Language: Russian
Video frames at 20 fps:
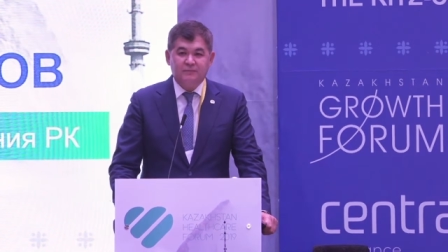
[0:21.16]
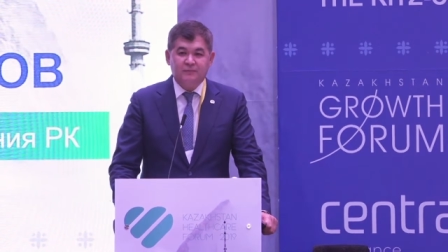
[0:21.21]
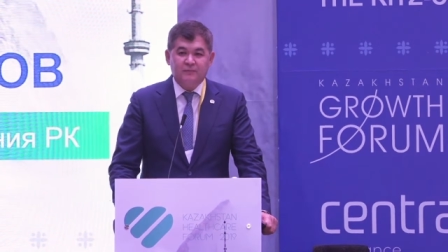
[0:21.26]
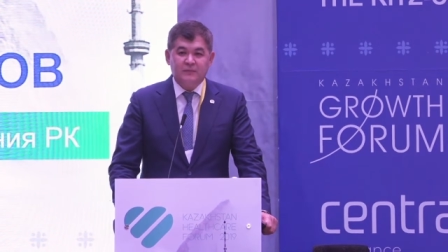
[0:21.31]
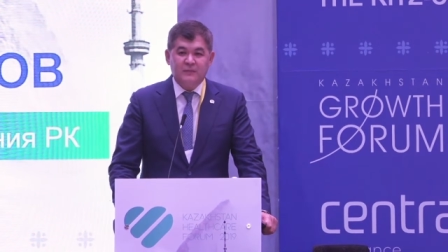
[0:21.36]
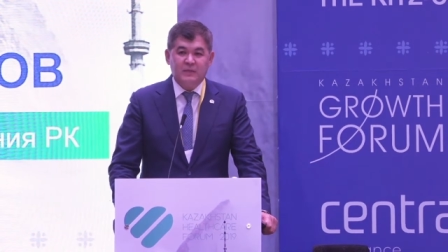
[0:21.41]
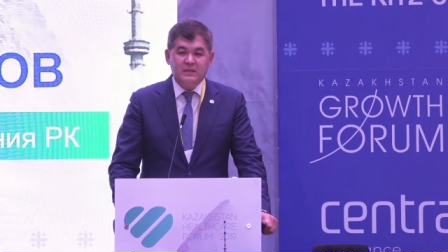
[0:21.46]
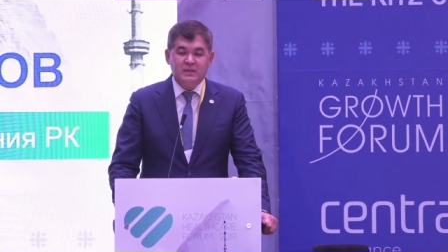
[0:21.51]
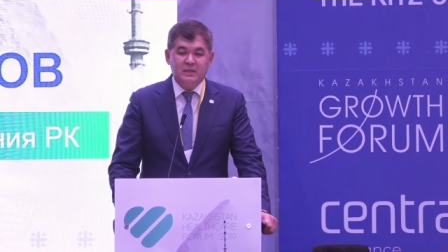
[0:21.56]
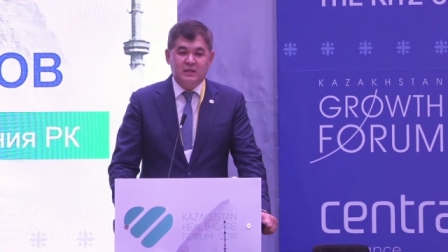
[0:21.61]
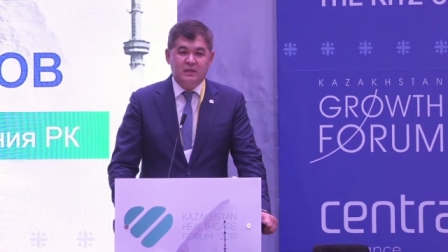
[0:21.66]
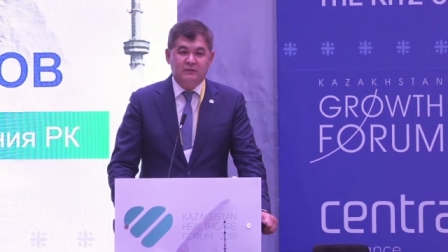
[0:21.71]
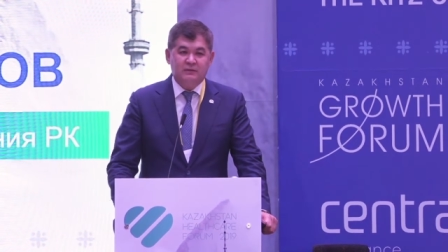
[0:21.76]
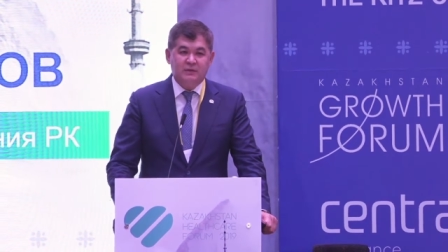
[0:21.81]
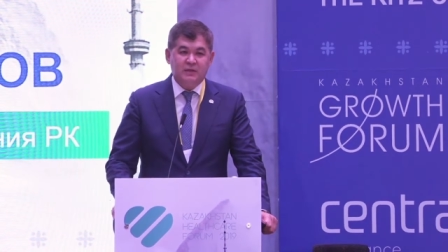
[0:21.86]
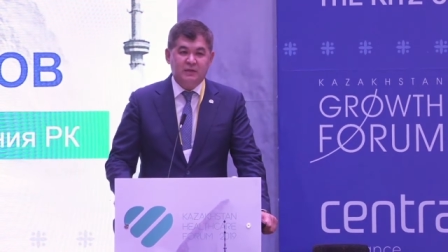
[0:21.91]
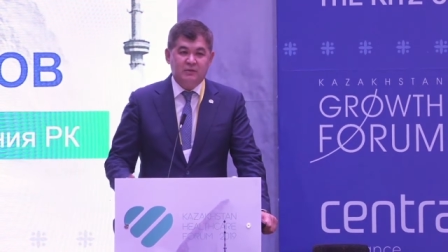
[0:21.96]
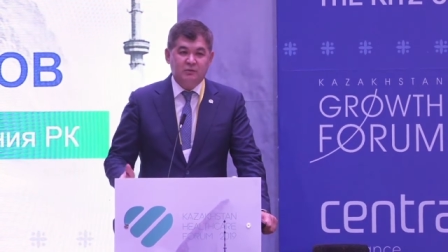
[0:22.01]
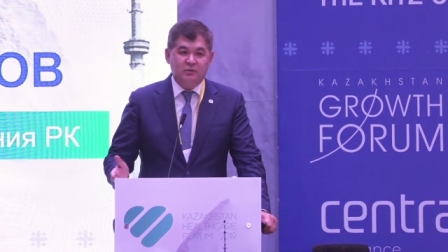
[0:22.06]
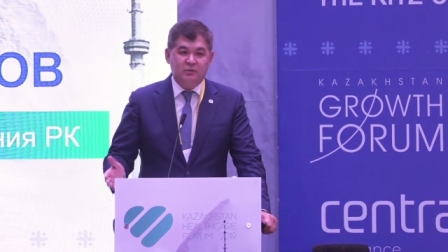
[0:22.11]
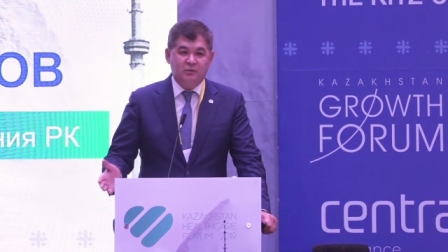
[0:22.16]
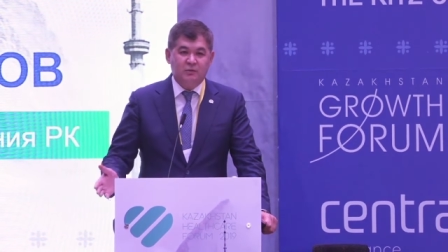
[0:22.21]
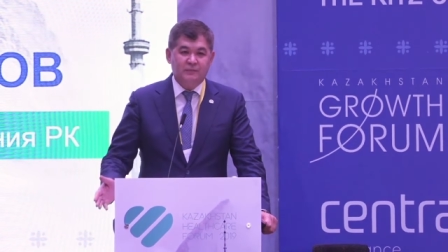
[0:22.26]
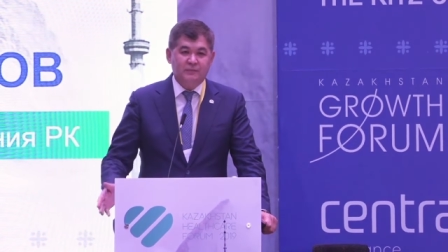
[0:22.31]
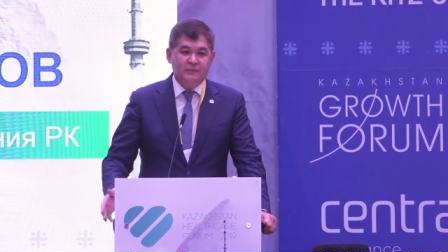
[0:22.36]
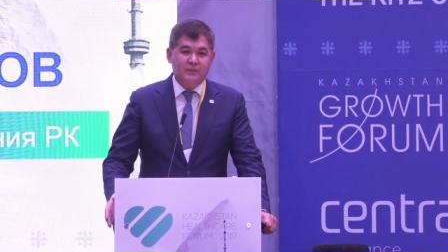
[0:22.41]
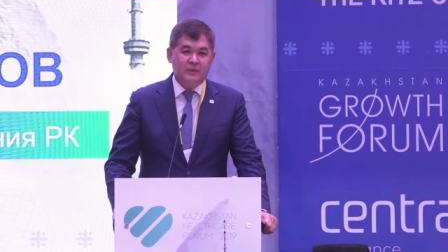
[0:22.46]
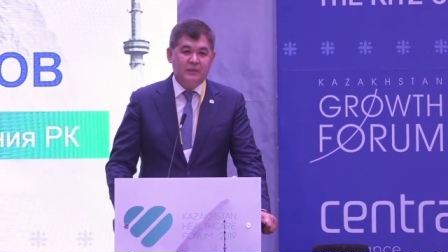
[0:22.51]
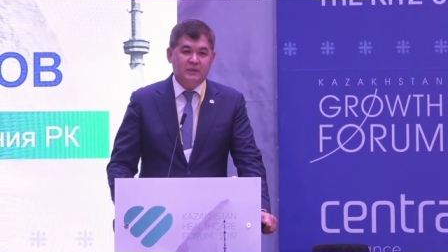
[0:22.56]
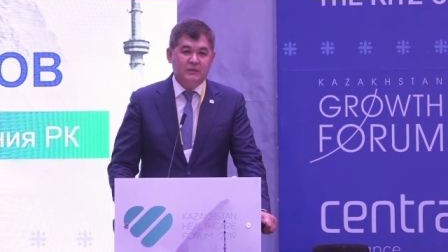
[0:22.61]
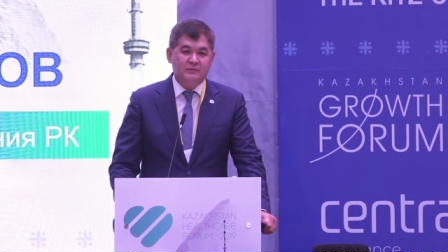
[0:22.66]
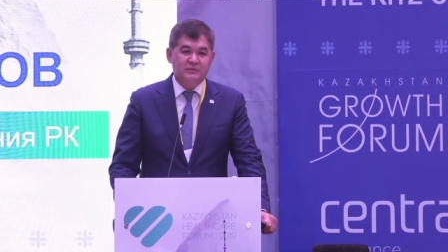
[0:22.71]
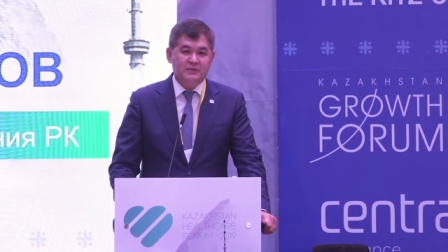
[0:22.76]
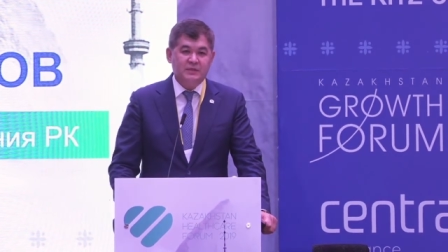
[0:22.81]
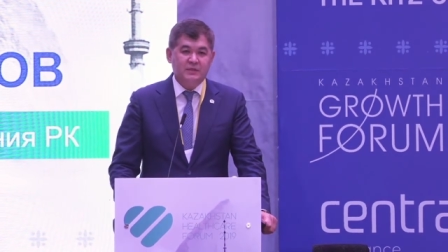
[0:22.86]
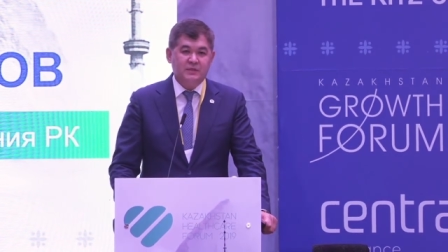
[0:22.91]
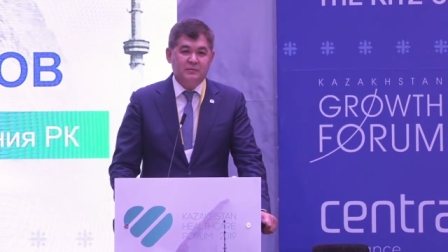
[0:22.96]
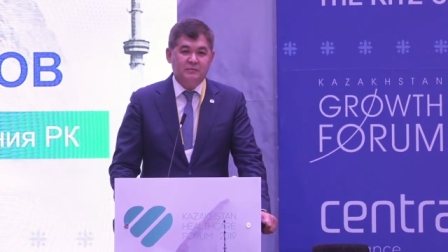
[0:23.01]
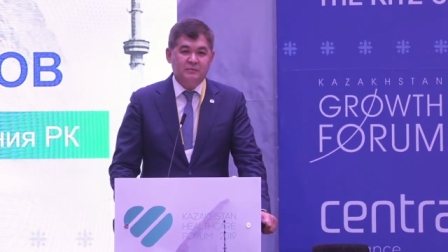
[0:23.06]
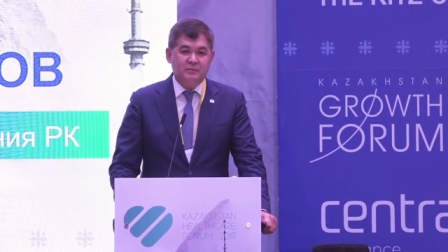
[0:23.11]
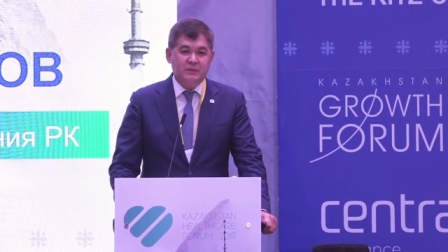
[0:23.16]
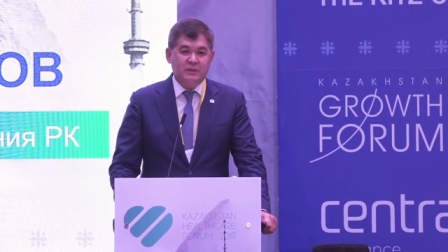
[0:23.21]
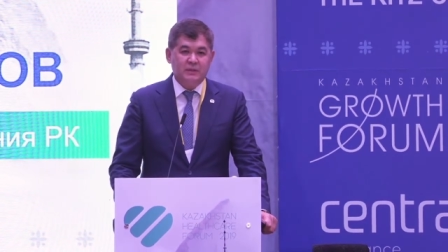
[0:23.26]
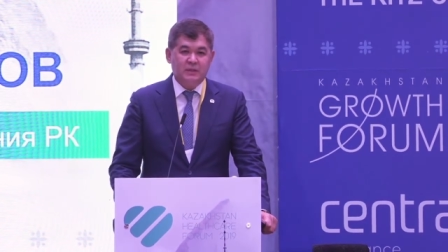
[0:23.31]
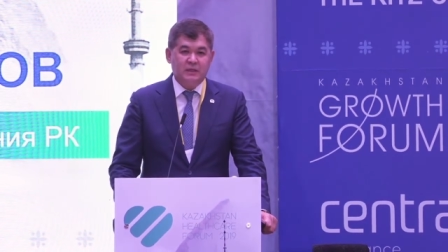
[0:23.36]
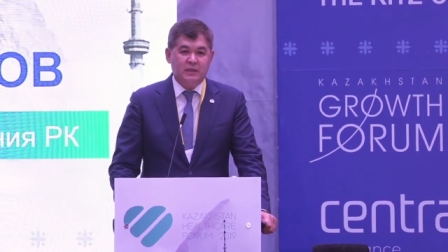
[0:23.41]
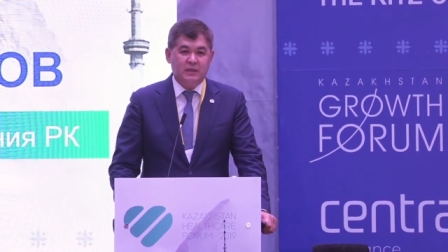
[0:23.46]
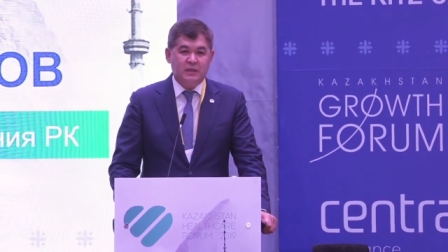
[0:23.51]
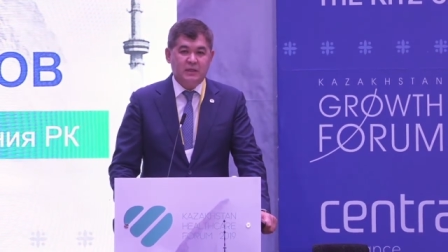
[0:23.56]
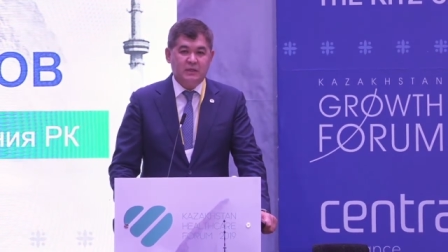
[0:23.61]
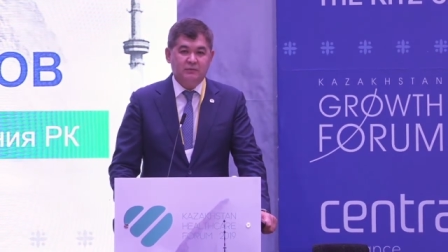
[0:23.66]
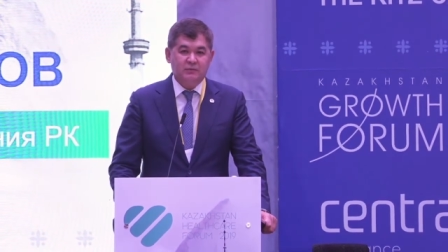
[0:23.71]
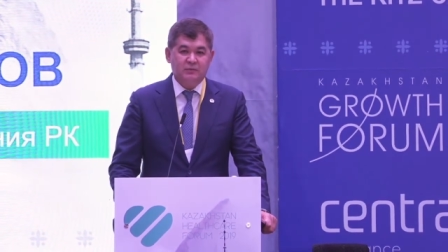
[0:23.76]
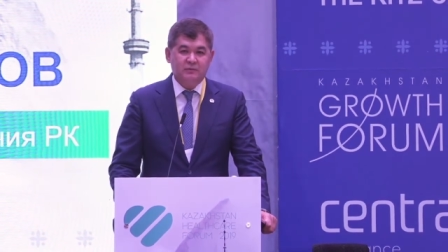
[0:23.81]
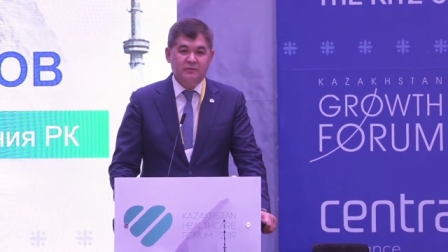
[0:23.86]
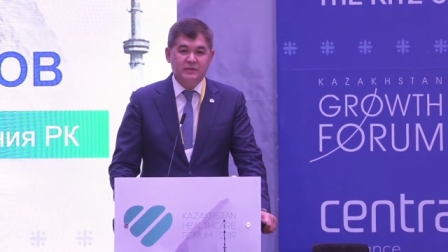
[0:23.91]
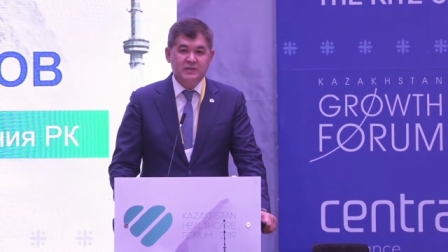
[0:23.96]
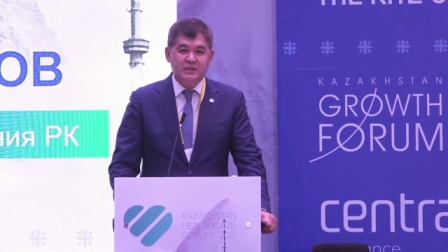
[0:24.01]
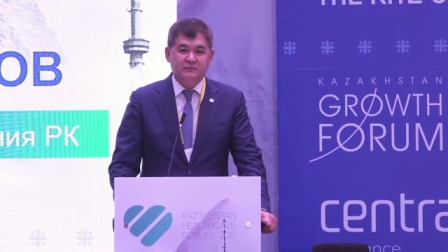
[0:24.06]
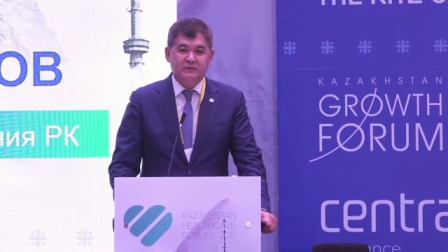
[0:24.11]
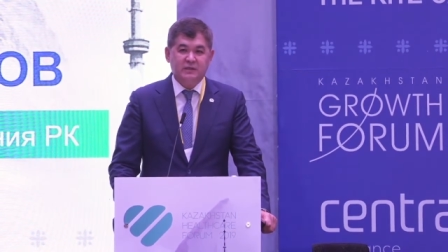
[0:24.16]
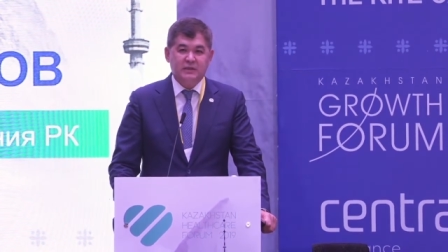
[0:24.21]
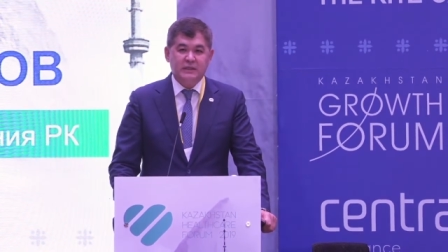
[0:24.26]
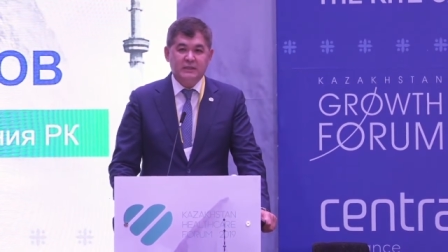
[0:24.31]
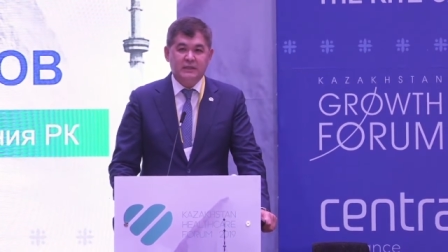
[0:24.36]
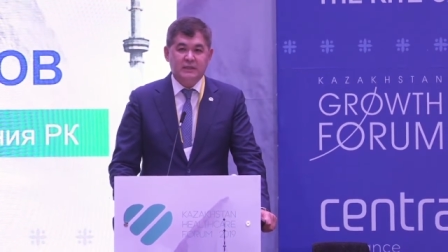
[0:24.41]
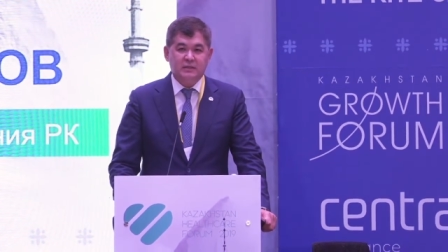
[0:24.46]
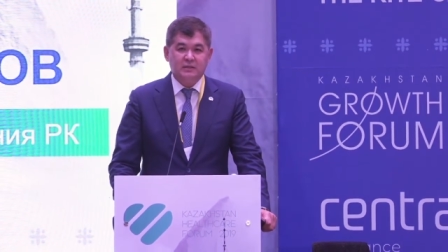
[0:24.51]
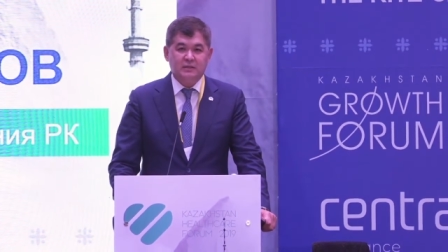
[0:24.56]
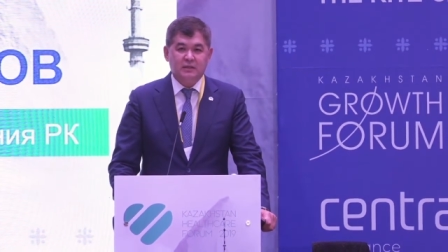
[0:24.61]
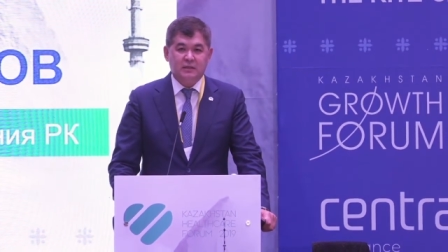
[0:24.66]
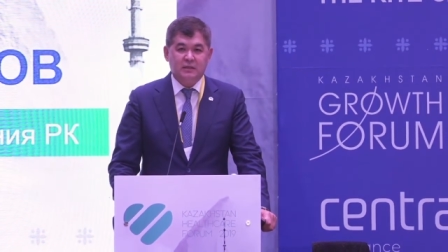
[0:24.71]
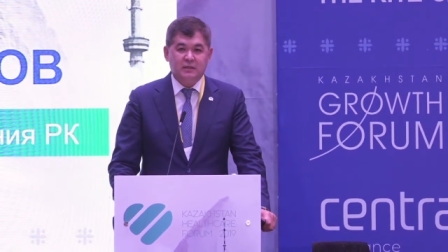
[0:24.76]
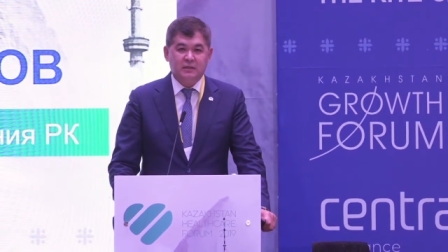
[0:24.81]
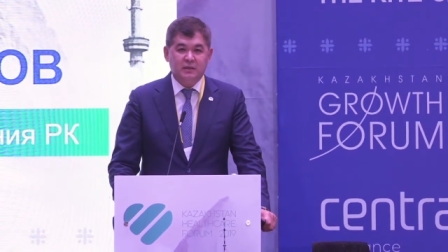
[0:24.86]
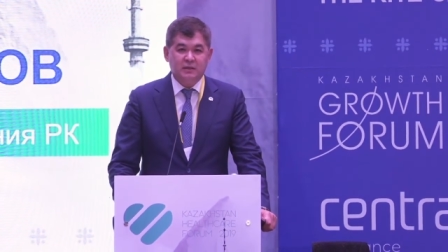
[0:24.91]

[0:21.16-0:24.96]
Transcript: Если говорить о в целом вот, вызовах и трендах,